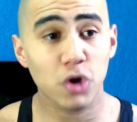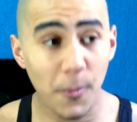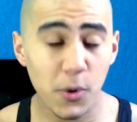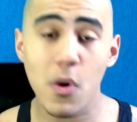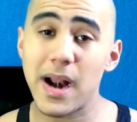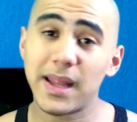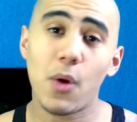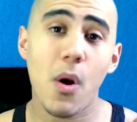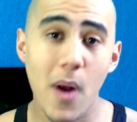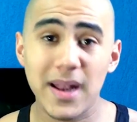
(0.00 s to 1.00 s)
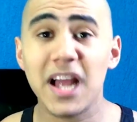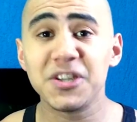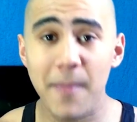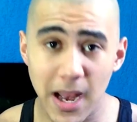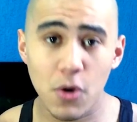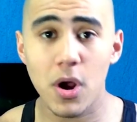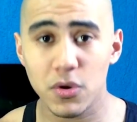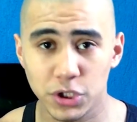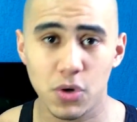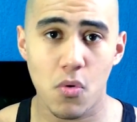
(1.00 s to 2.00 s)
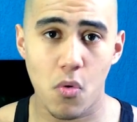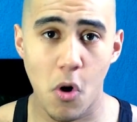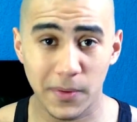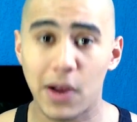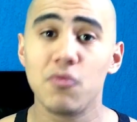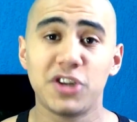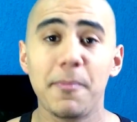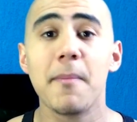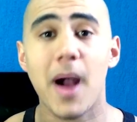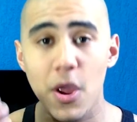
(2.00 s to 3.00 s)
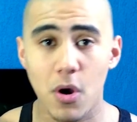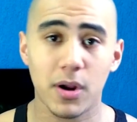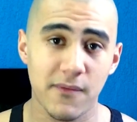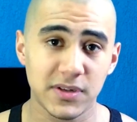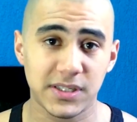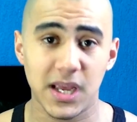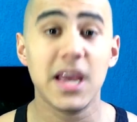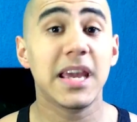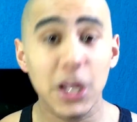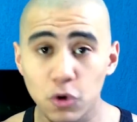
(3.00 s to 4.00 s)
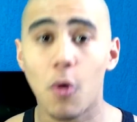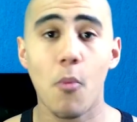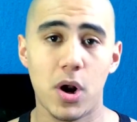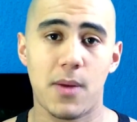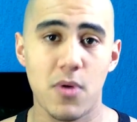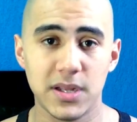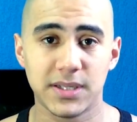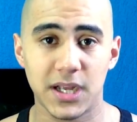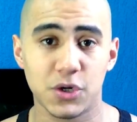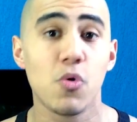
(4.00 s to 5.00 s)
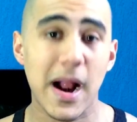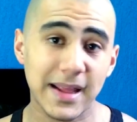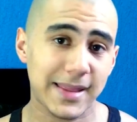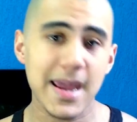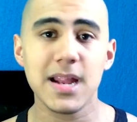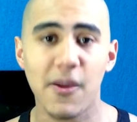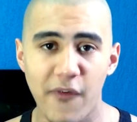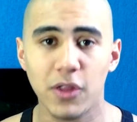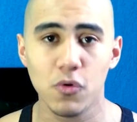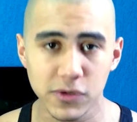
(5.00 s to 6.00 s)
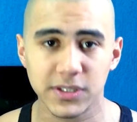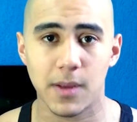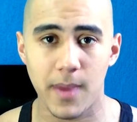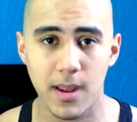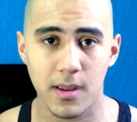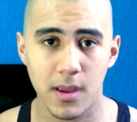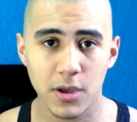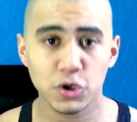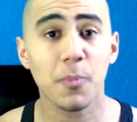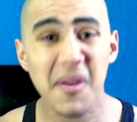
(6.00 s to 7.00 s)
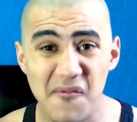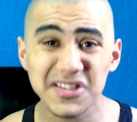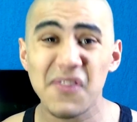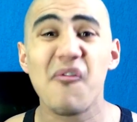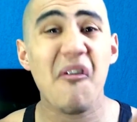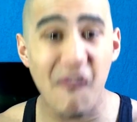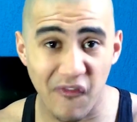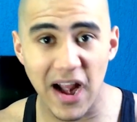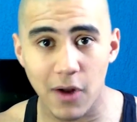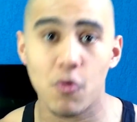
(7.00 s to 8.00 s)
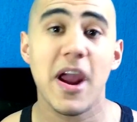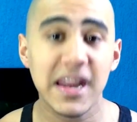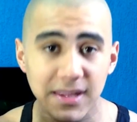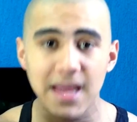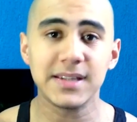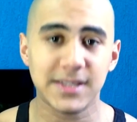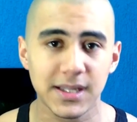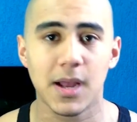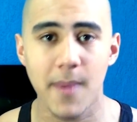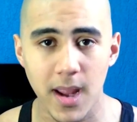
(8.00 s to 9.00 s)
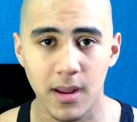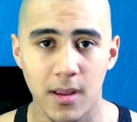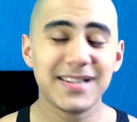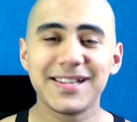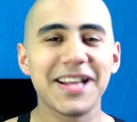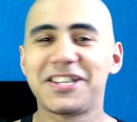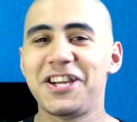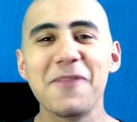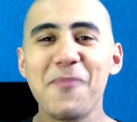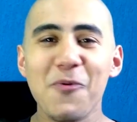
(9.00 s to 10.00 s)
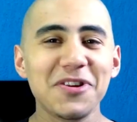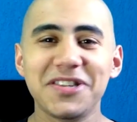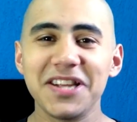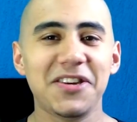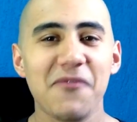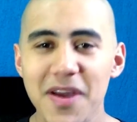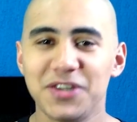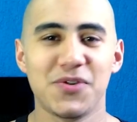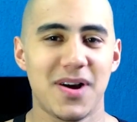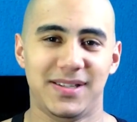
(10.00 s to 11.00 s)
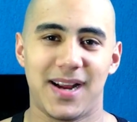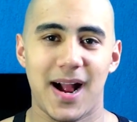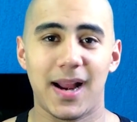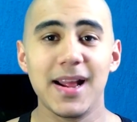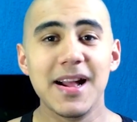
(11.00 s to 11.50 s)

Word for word: só porque o cara tá com uma qualidade melhor que o seu corpo, tá com um shape maior que você, que tomou anabolizante. O cara tem que ter feito uso também, só porque você foi fraco, ele tem que ser também. Isso é típico de gente invejosa, cara.